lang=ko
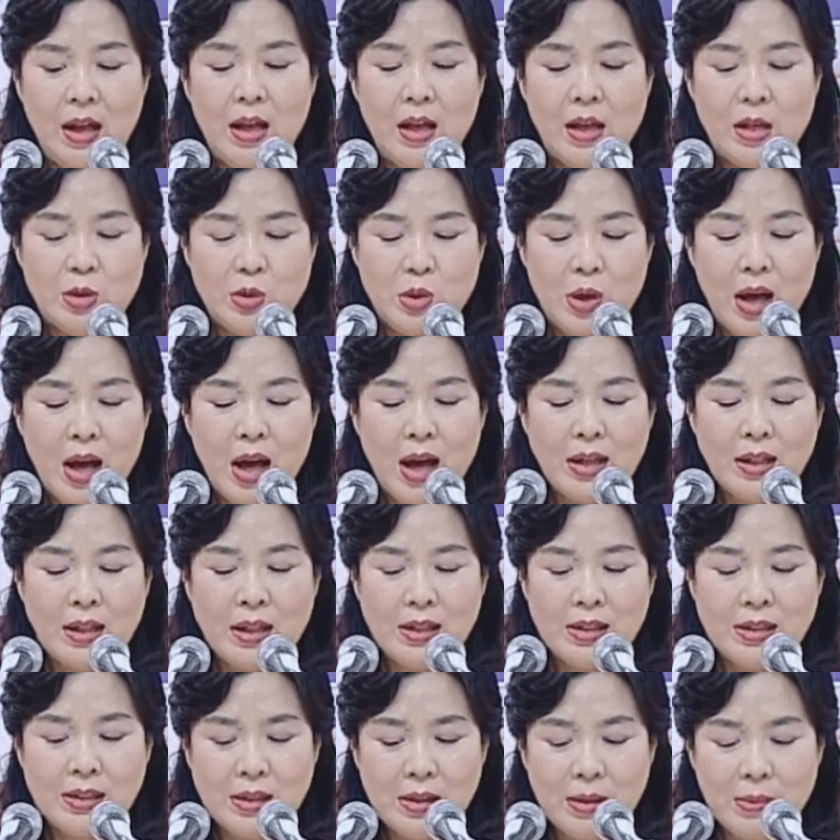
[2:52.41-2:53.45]
죄악이
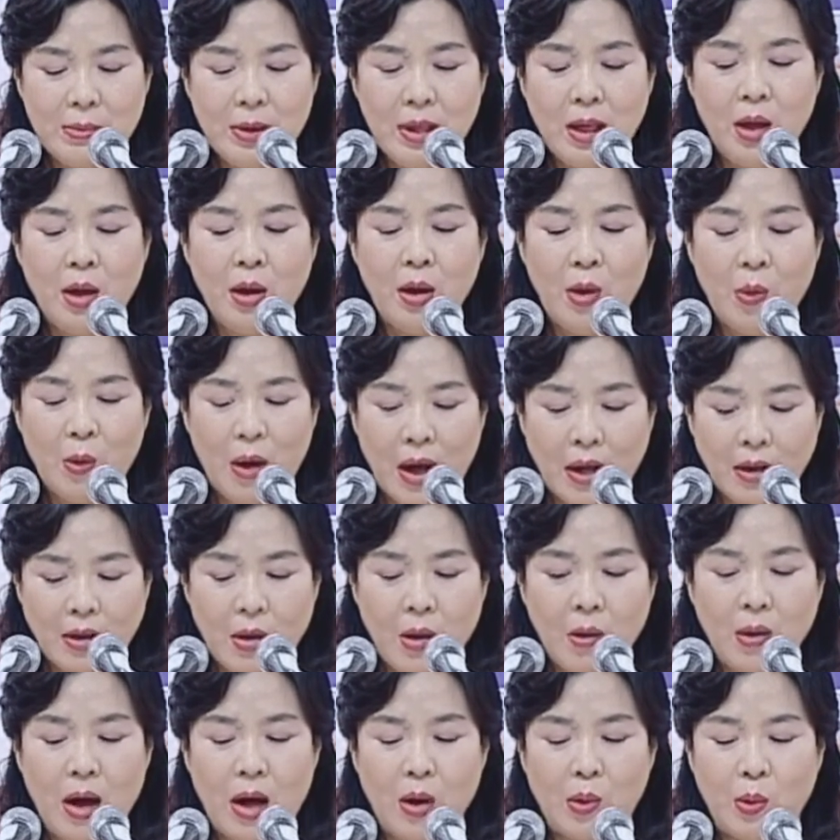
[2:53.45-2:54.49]
심히
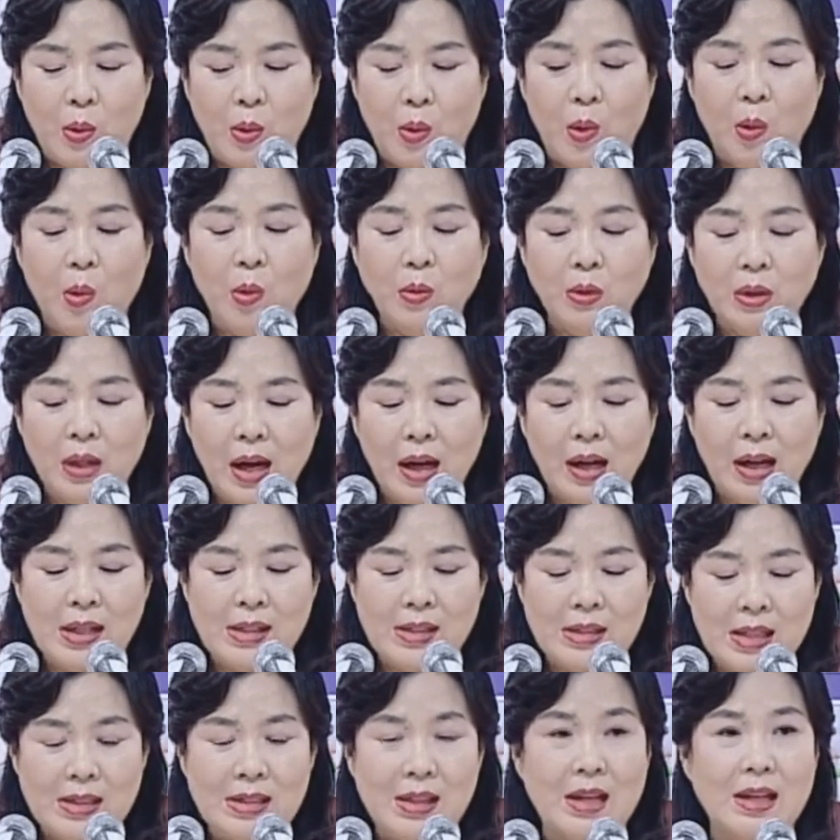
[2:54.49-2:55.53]
관영하고 혼탁한
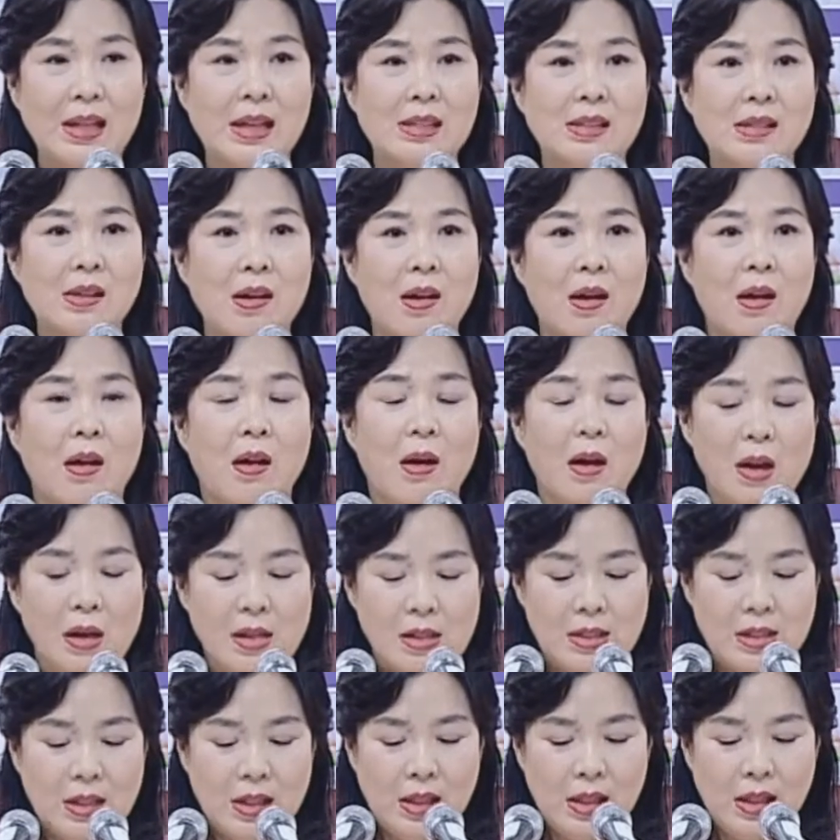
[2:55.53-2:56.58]
세상에서
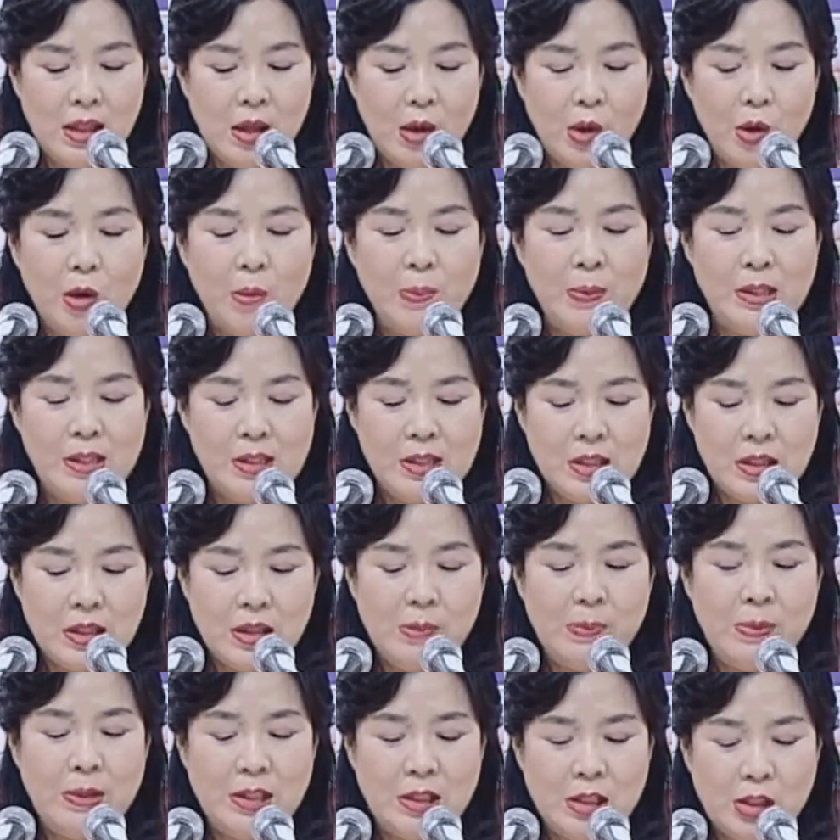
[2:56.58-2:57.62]
진리로 빛을
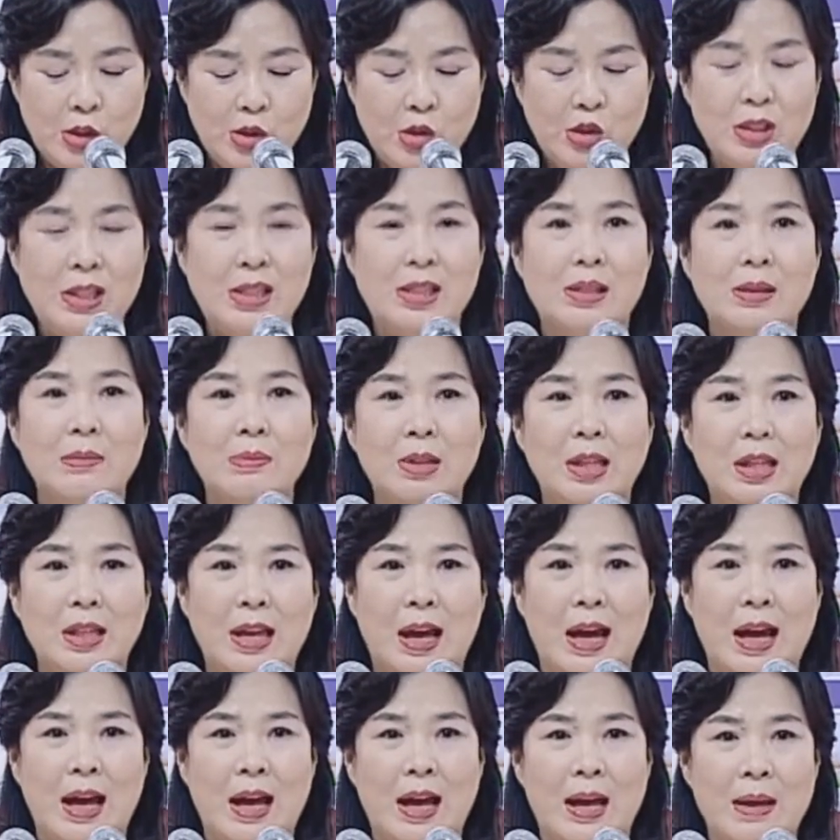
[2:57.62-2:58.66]
비출 수
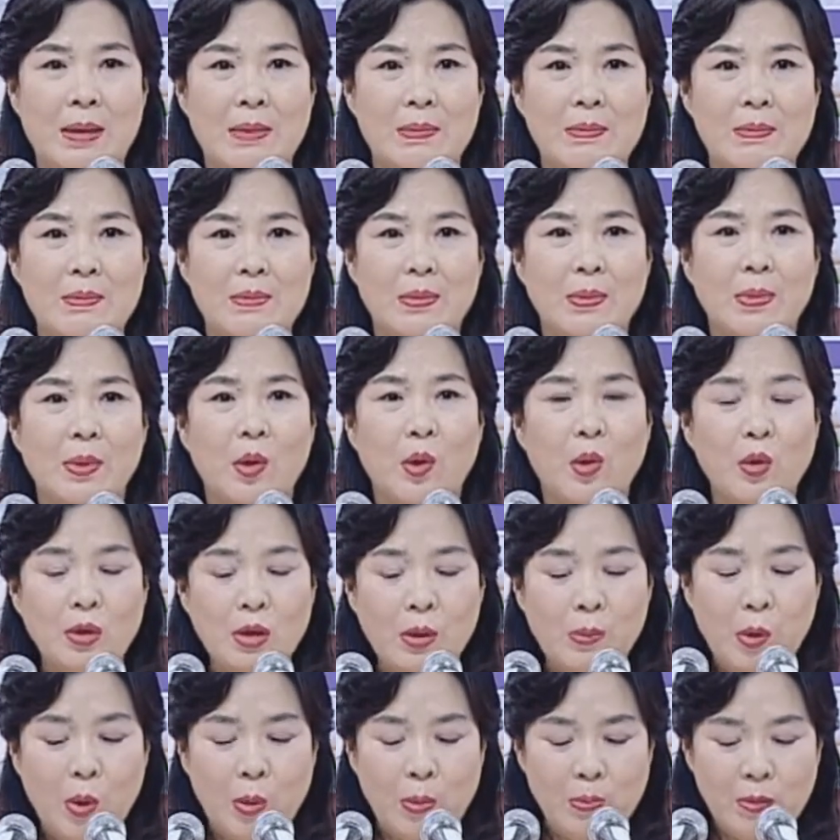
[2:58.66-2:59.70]
있습니다. 오늘
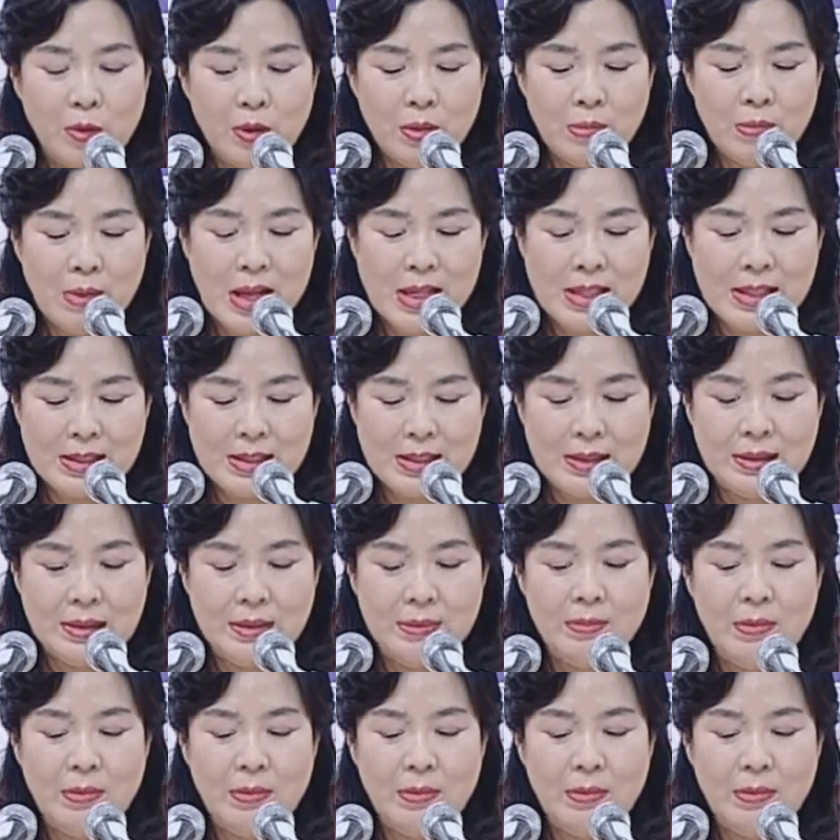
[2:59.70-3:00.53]
본문 말씀